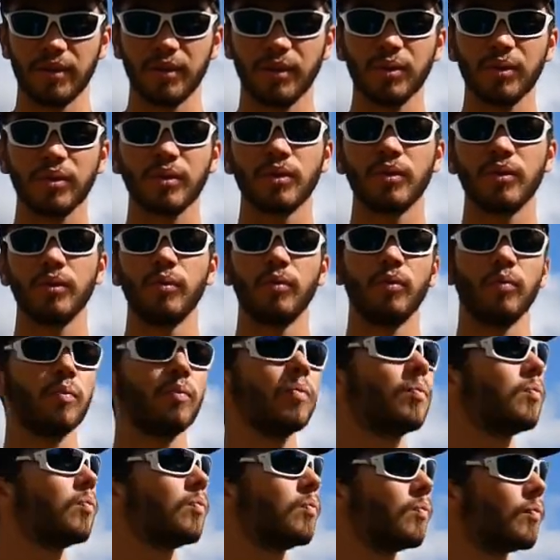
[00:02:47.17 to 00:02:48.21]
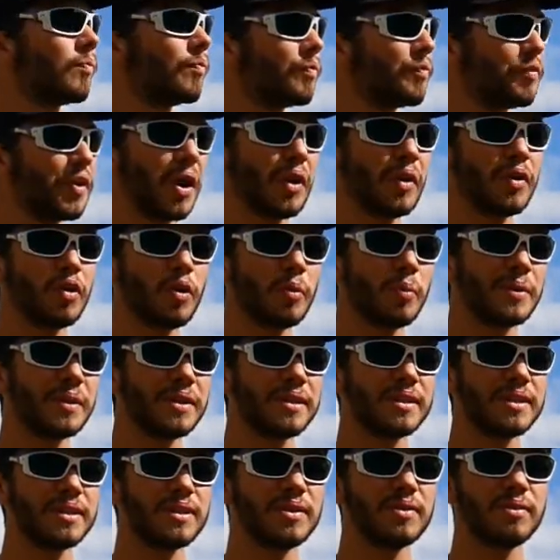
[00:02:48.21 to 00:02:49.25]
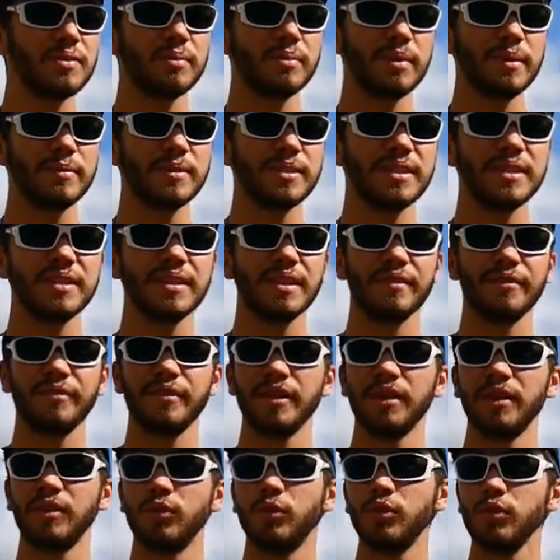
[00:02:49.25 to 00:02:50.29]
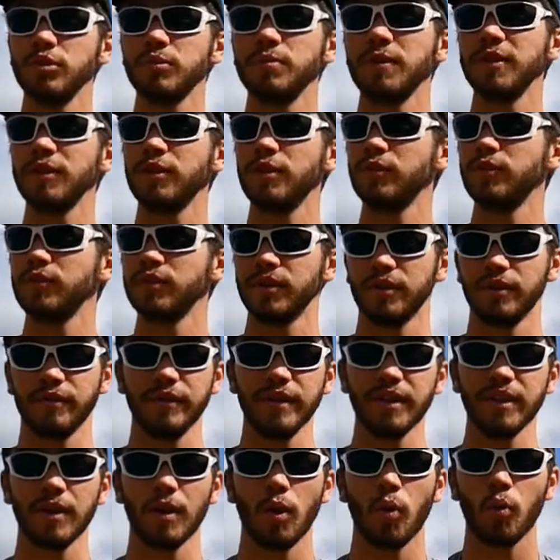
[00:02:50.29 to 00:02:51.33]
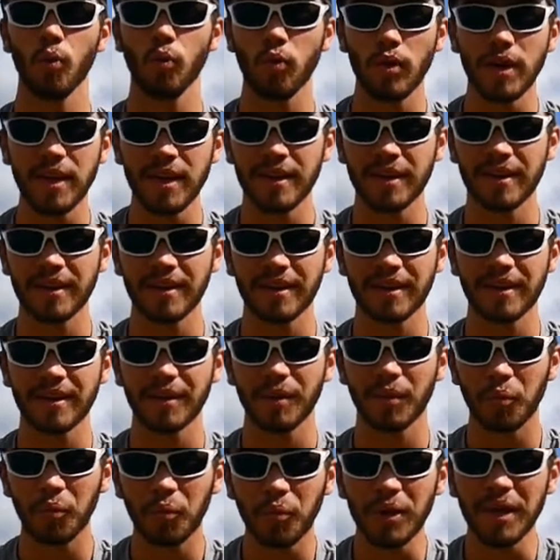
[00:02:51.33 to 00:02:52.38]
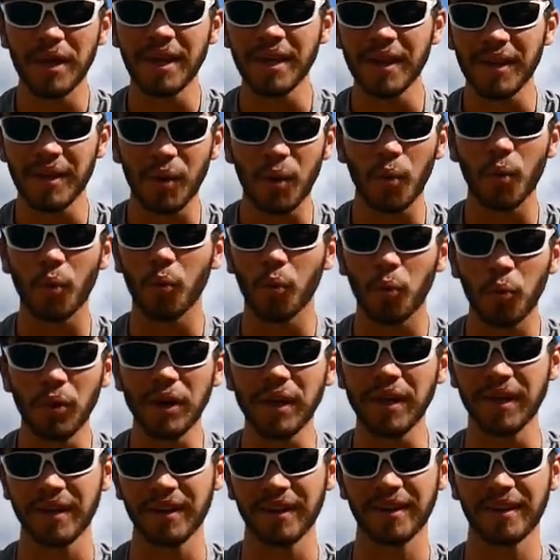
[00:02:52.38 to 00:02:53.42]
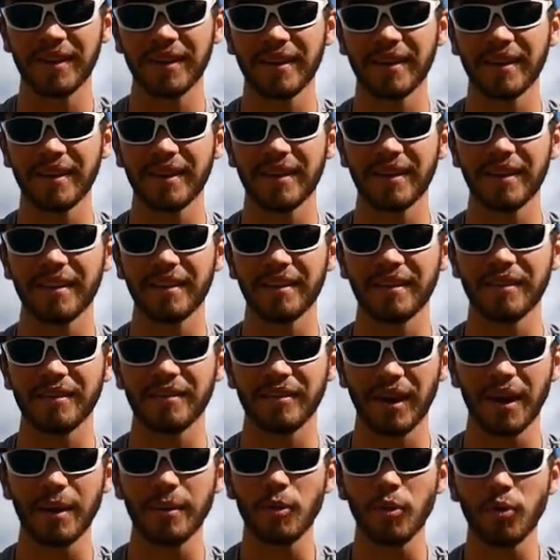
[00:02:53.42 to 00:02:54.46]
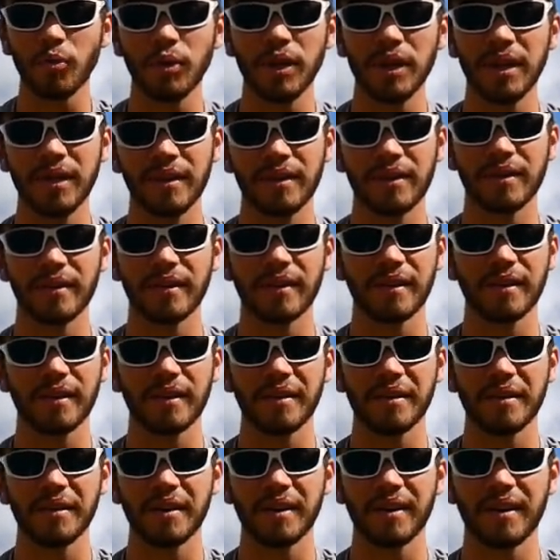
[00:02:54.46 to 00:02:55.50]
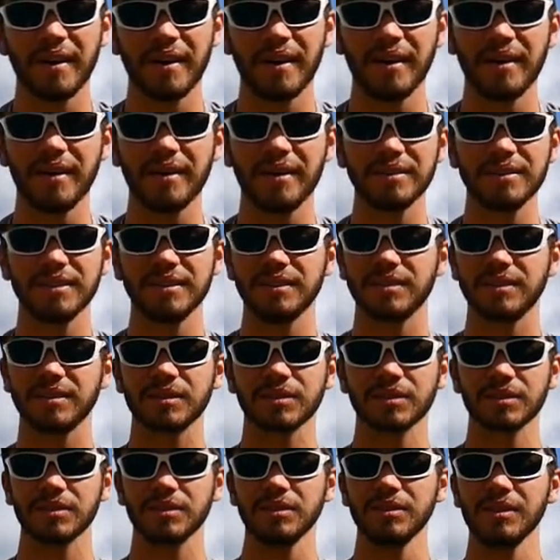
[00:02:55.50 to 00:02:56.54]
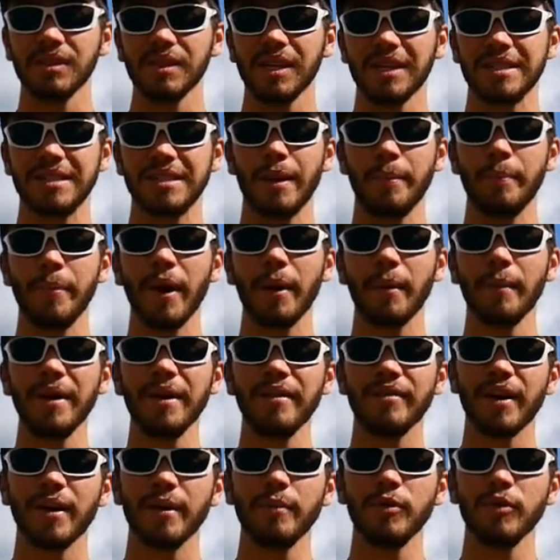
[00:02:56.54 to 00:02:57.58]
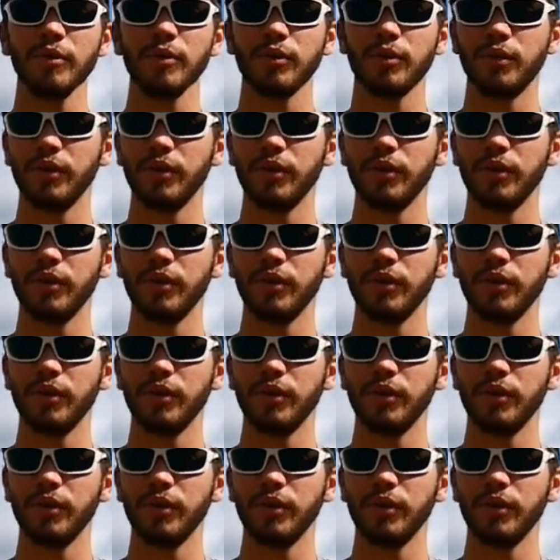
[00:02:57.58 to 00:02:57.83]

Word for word: Donc, faire une compétition, même si ça fait deux semaines que vous en faites, oui, oui, oui. Vraiment oui. Euh, ça permet vraiment